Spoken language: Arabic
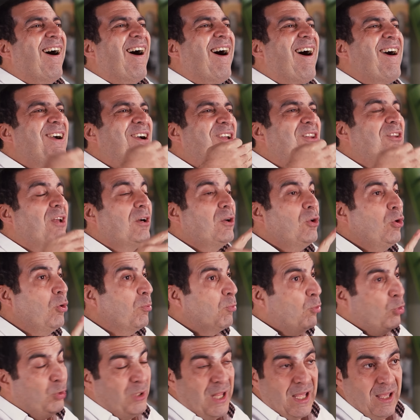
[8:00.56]
اكتر
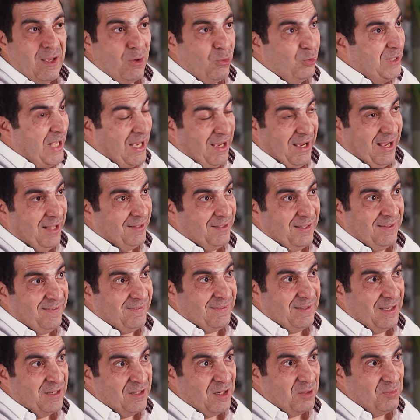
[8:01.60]
يوم وده وده
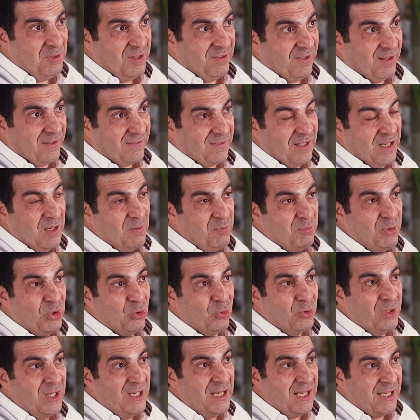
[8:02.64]
حديث للنبي صلى الله عليه وسلم
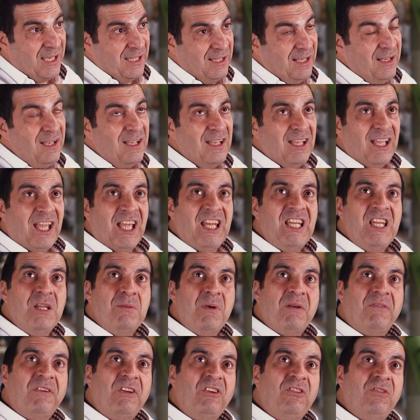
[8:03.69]
بيقول لنا كده ان
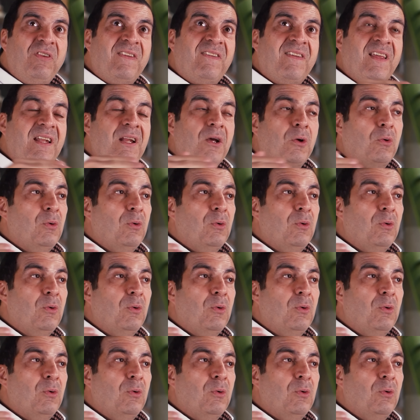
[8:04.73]
مفيش في السنه